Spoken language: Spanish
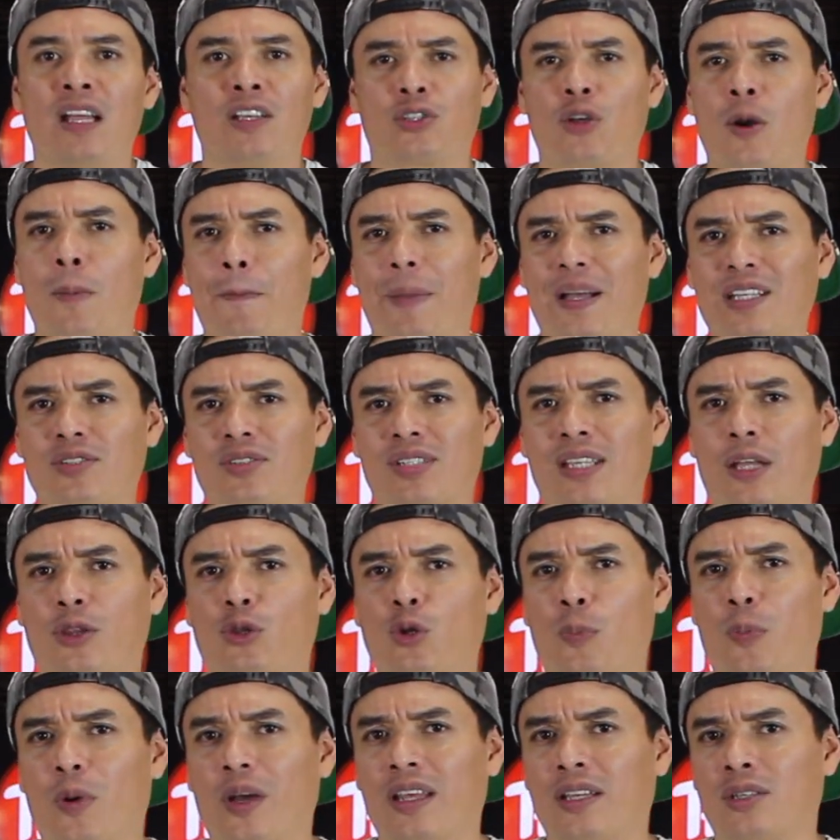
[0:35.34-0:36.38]
son pasos que
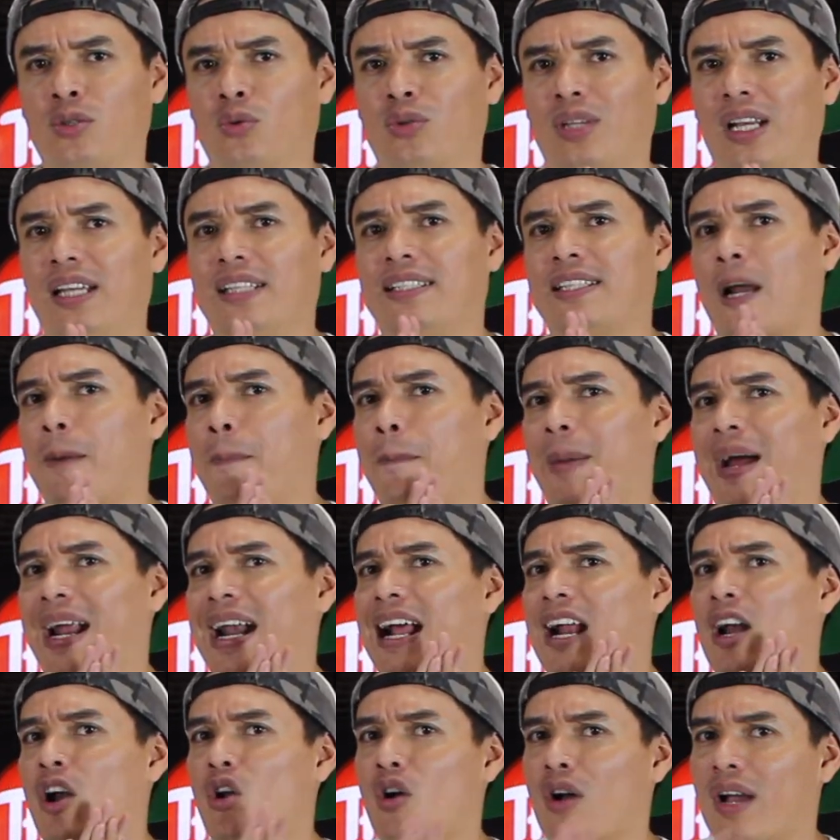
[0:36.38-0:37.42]
tú puedes utilizar
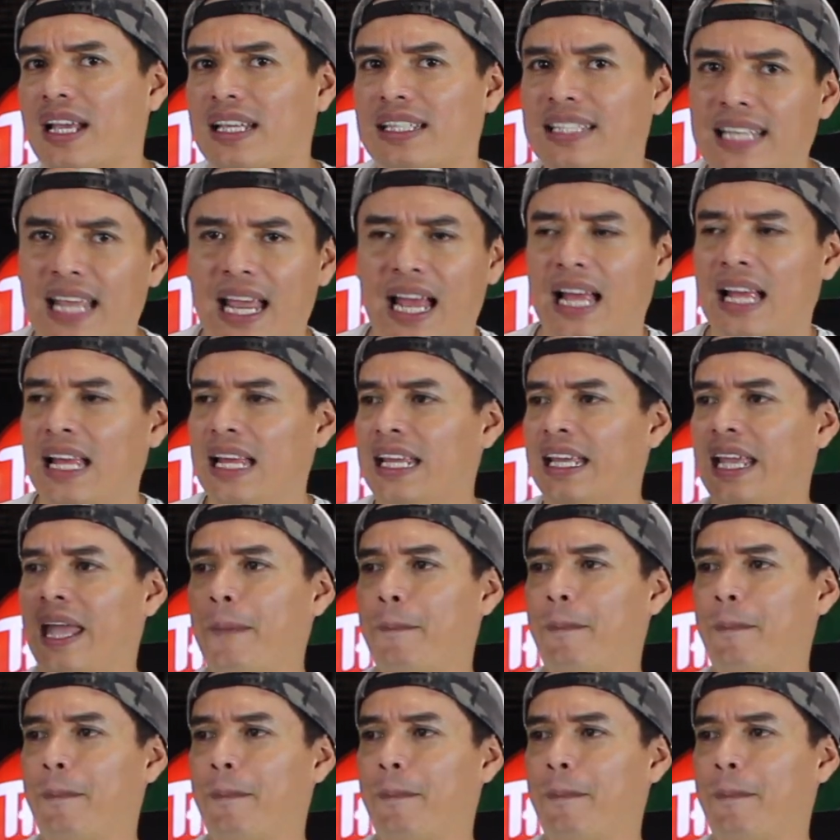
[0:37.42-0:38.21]
para lo que sea,